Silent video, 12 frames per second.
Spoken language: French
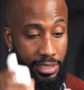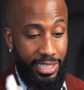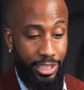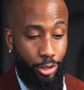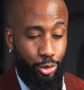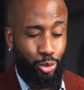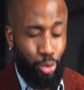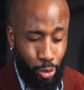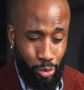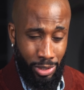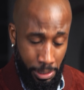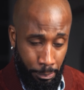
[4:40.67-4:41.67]
Et dans
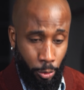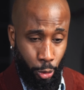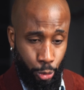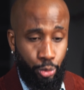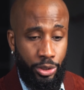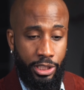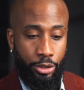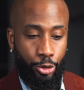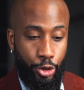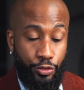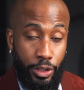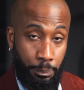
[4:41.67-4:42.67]
tous les produits
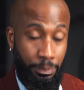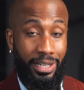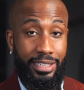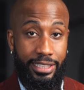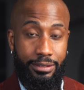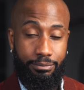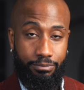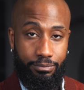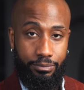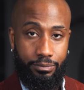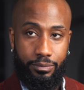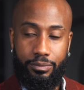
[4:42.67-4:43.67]
que je vais te parler,
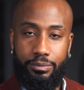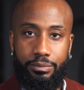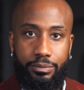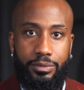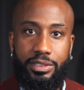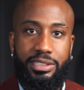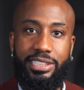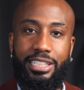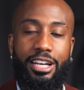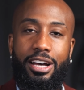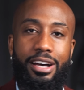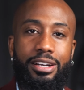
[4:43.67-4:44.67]
c'est
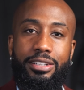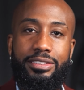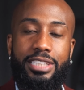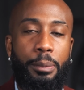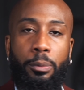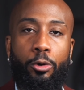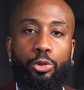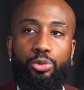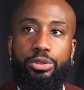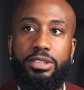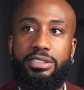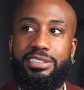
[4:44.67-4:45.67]
un des
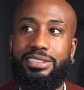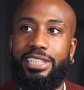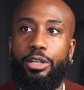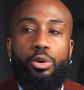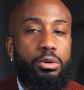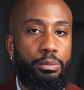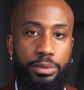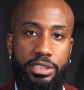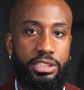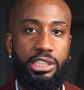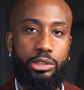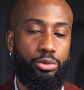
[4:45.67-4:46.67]
produits, c'est
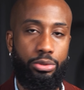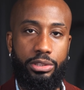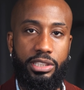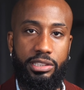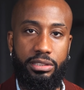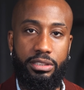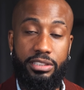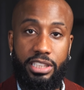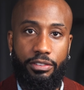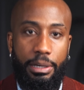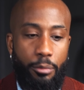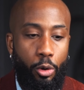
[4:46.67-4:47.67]
obligé que tu utilises. C'est
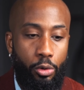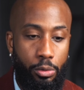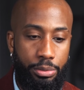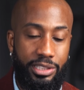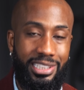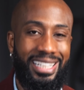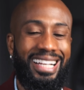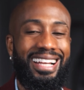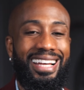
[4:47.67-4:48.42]
vraiment obligé.